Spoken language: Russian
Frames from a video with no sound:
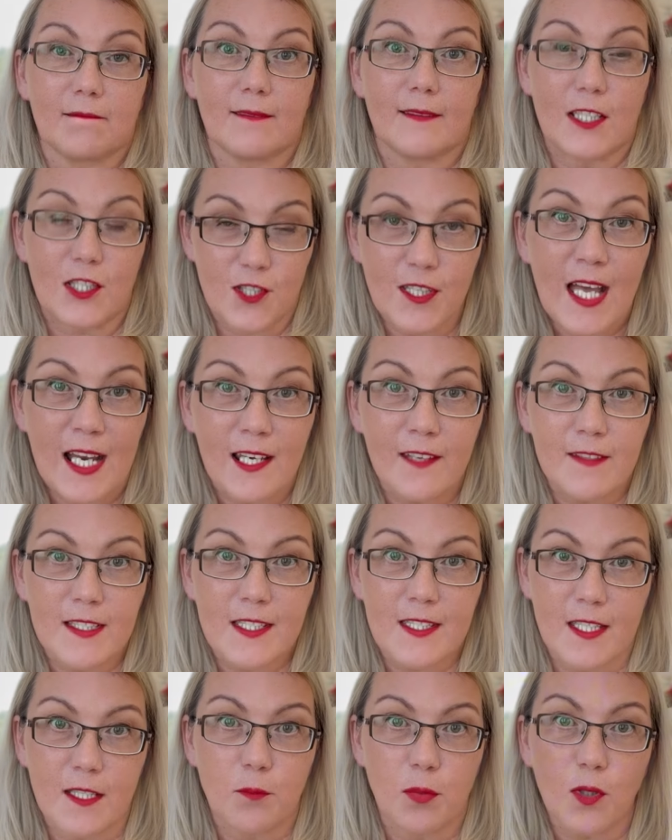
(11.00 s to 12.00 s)
начинали
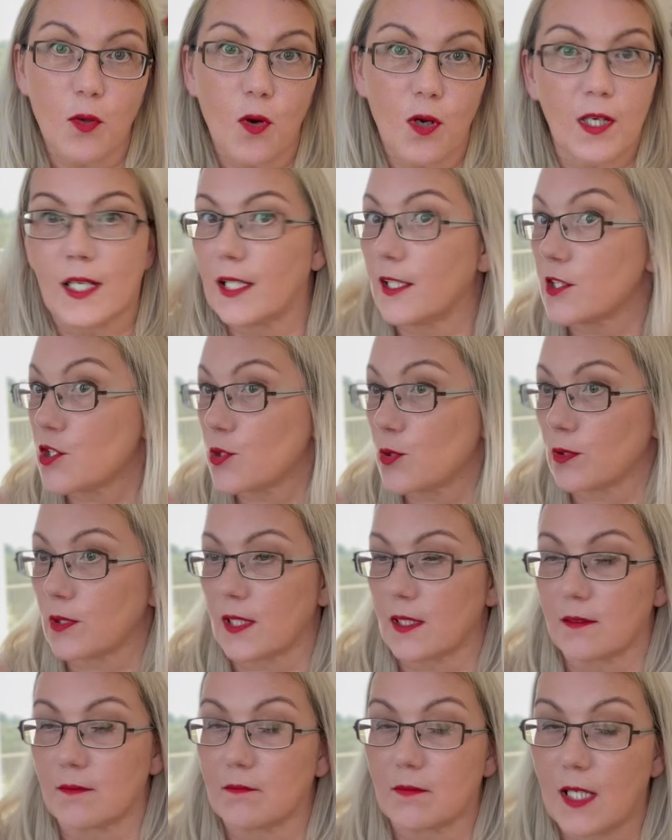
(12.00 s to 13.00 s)
вести блог или что
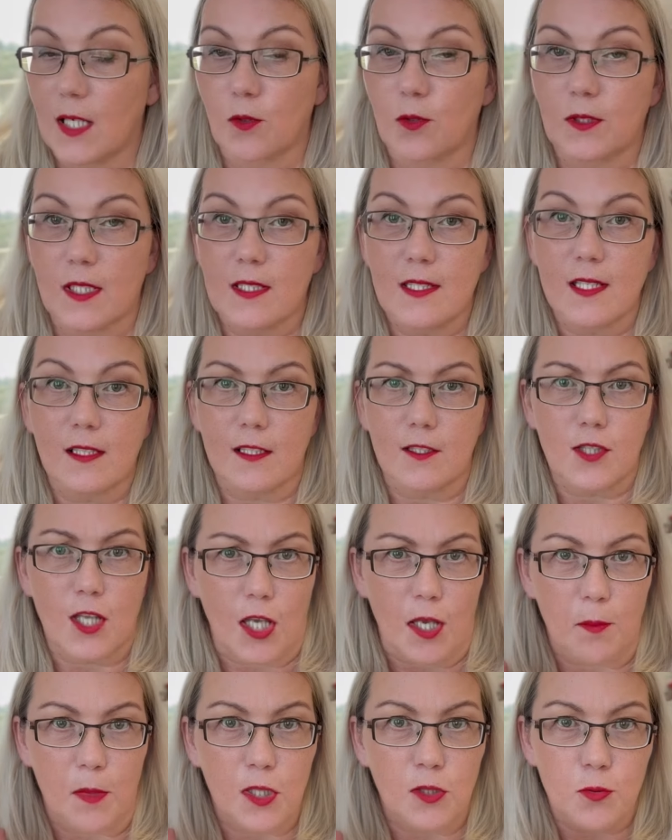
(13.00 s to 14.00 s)
там, какое-то дело с
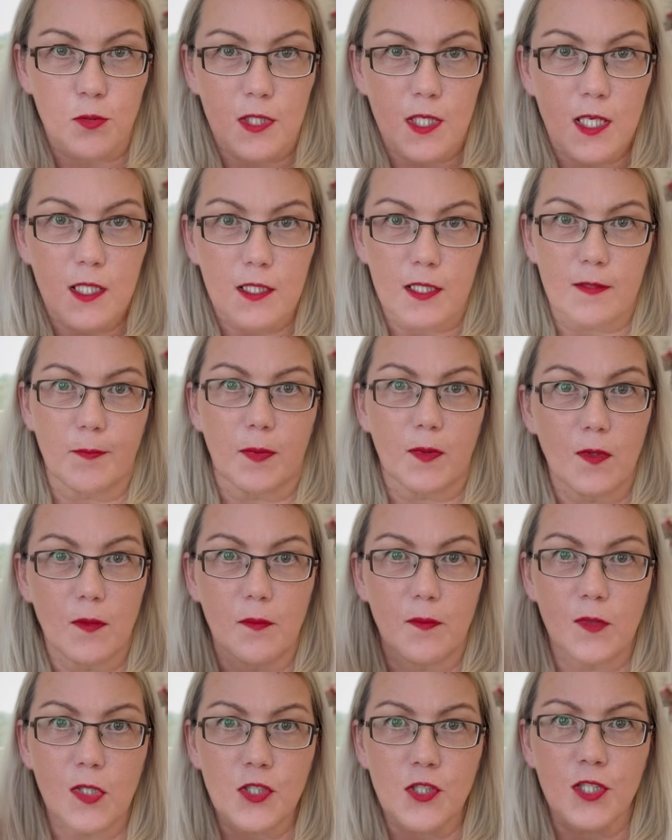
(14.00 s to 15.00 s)
таким энтузиастом?
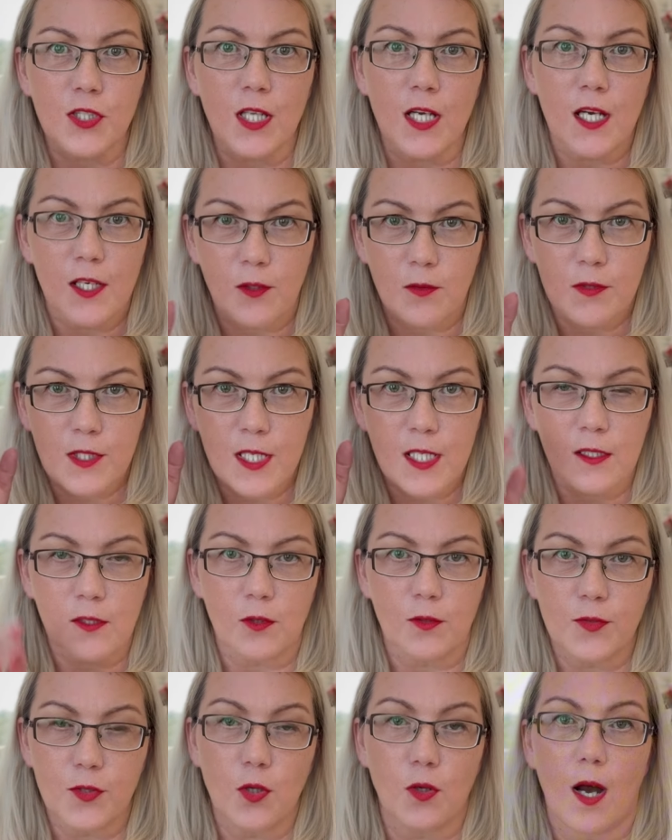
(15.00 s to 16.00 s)
Начинаю,
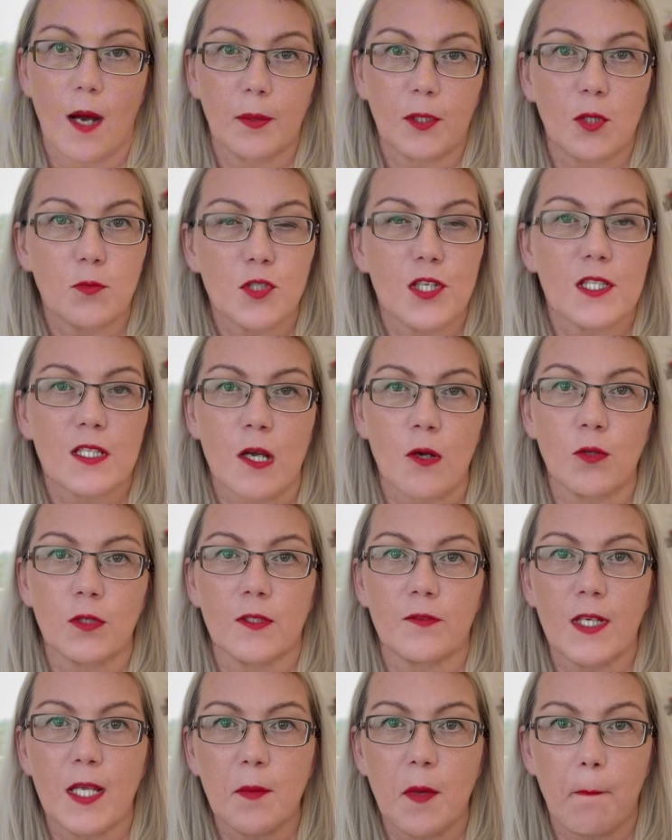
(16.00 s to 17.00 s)
делаю, все, а потом через какое-то
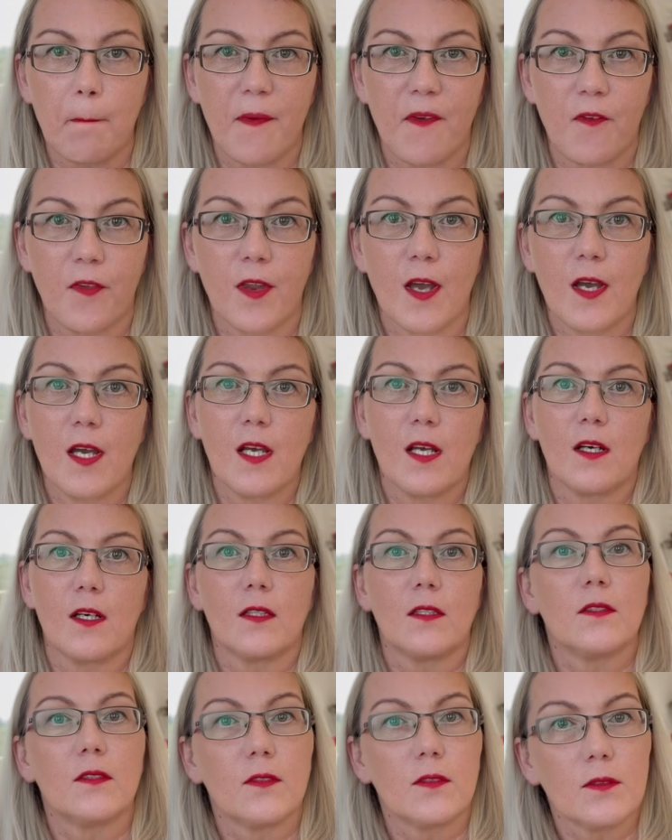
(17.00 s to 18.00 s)
время
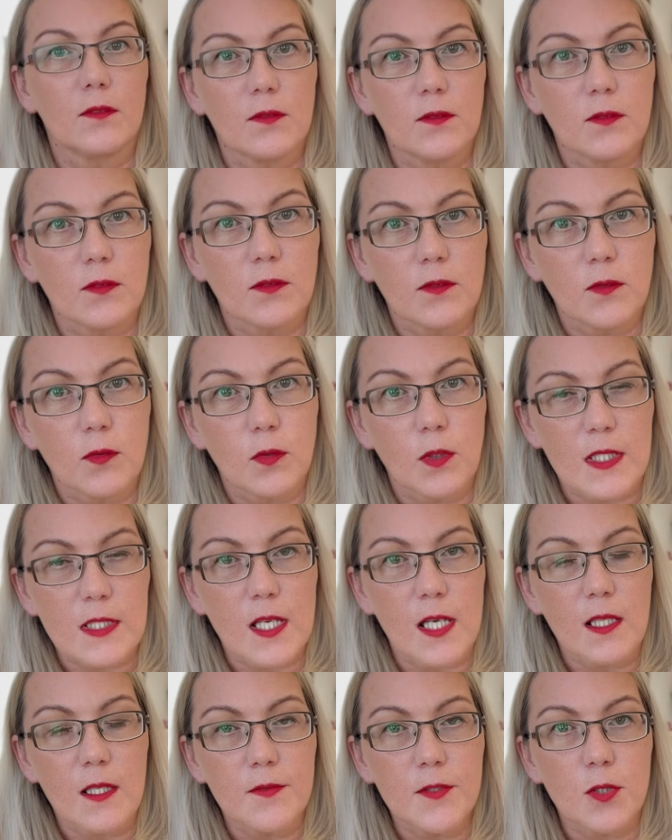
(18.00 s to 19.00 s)

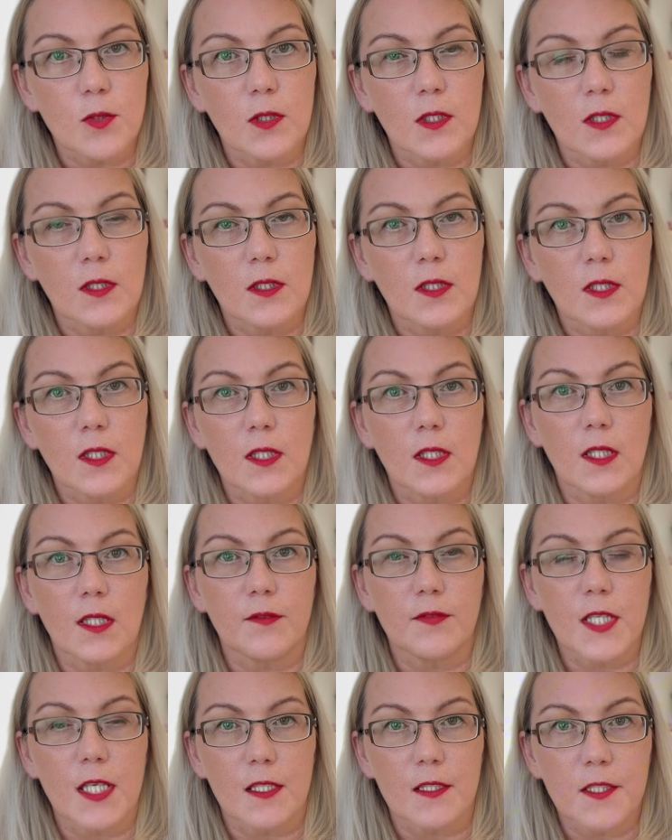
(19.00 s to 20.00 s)
угасало все, и
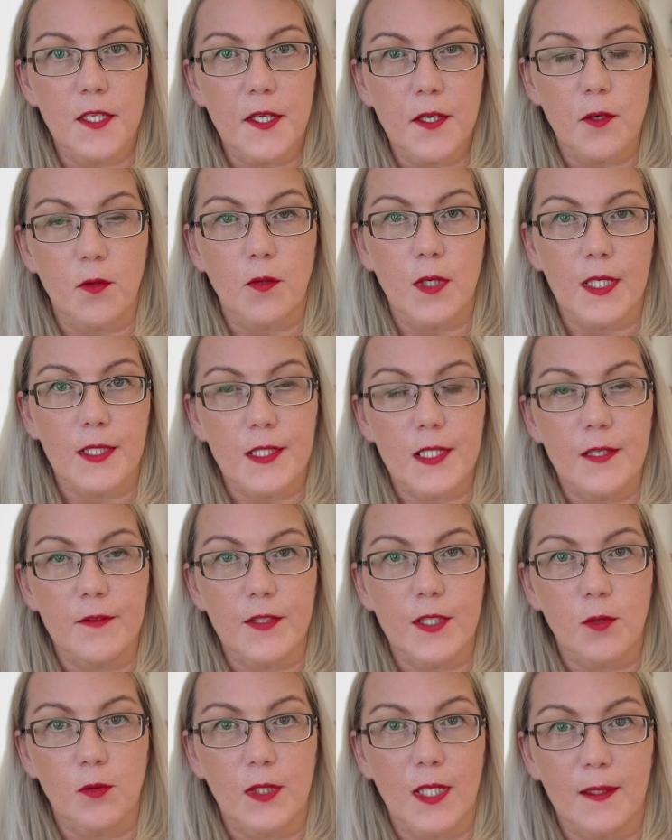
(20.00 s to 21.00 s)
все идеи уходили в
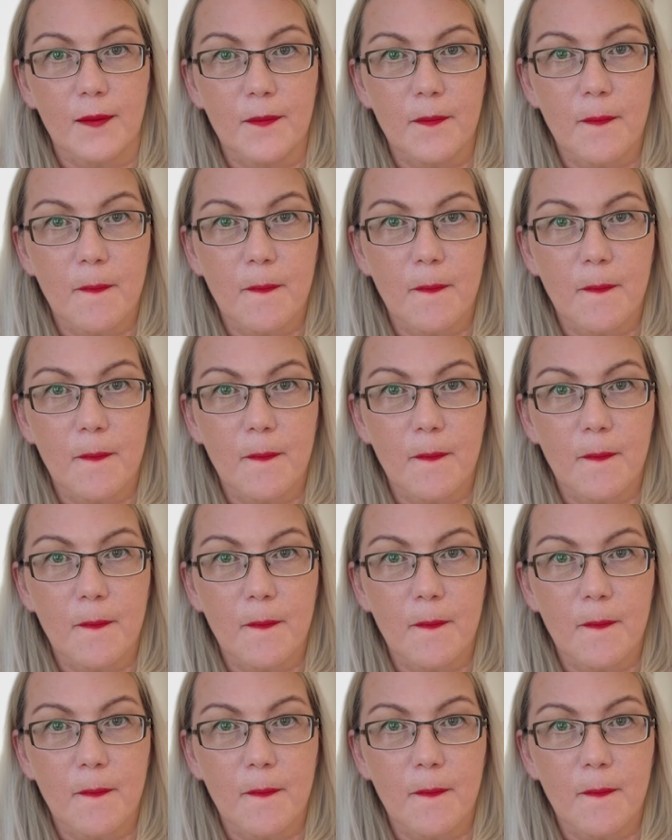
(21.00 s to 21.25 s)
никуда.